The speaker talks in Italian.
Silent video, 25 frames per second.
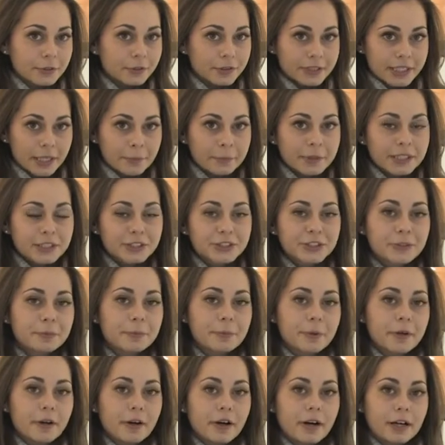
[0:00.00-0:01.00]
con, gli amici,
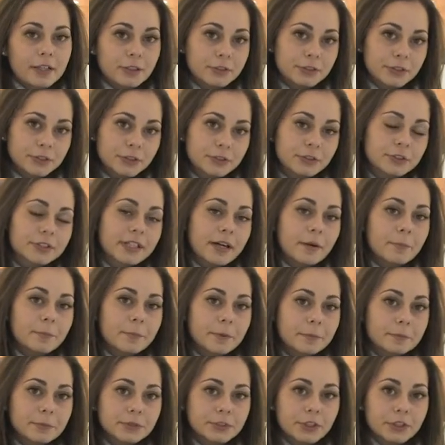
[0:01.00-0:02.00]
però allo stesso
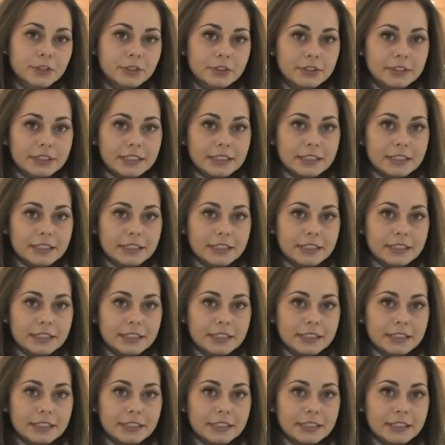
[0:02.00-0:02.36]
tempo ho bisogno